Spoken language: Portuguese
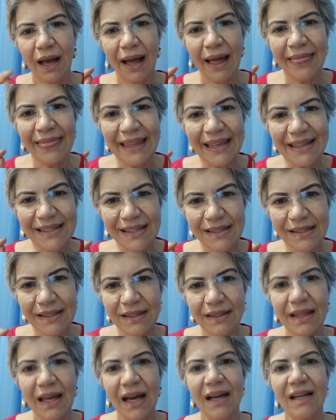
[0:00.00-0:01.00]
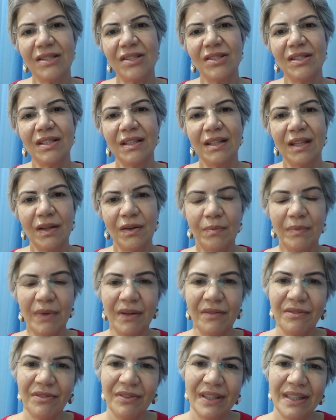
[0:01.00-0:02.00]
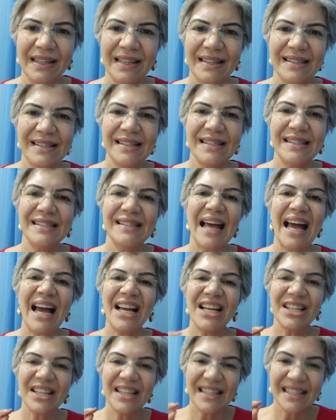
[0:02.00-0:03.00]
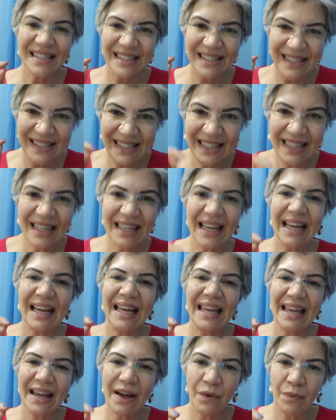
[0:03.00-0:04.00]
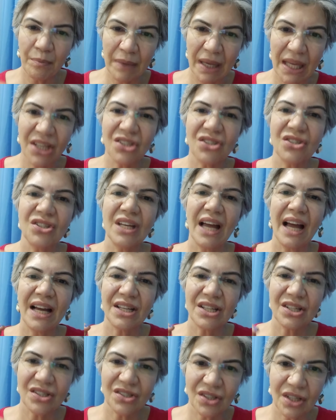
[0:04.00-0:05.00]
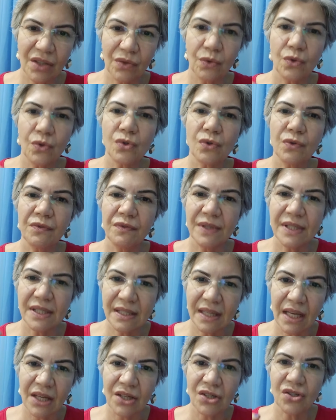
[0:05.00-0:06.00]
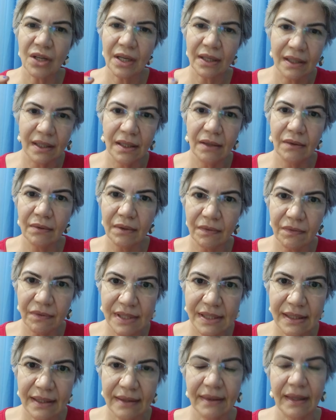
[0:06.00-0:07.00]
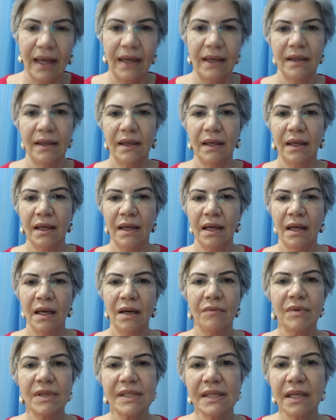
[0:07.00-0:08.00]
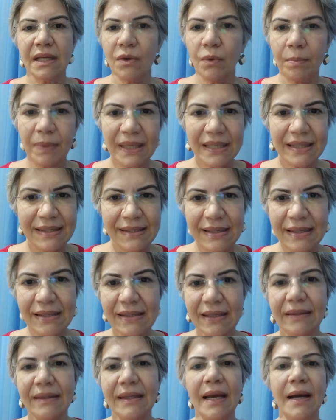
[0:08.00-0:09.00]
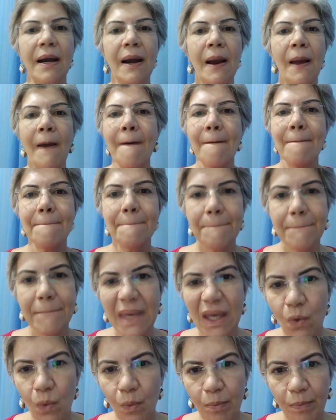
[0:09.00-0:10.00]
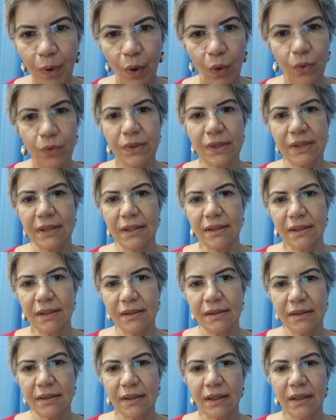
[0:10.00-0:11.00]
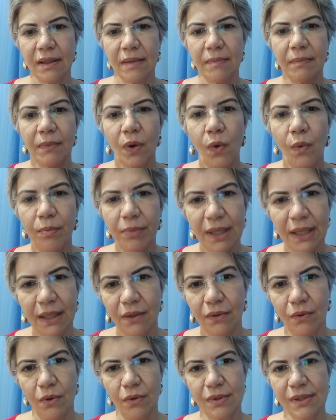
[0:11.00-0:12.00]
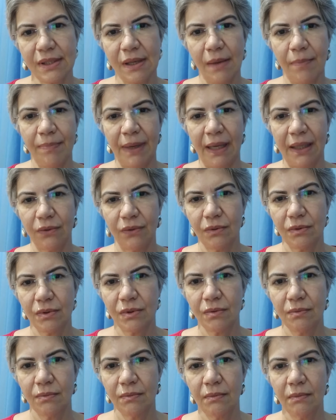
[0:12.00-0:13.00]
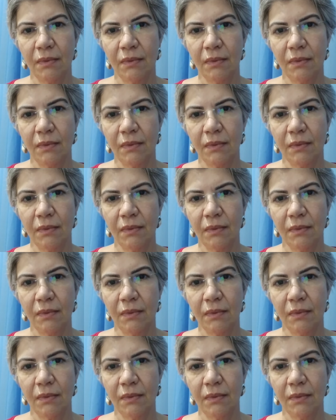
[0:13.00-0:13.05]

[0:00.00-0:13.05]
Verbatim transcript: a necessidade de ter uma vida se, se realmente achando suficiente aquilo que você tem. Você não precisa ter mil bolsas combinando com sapatos.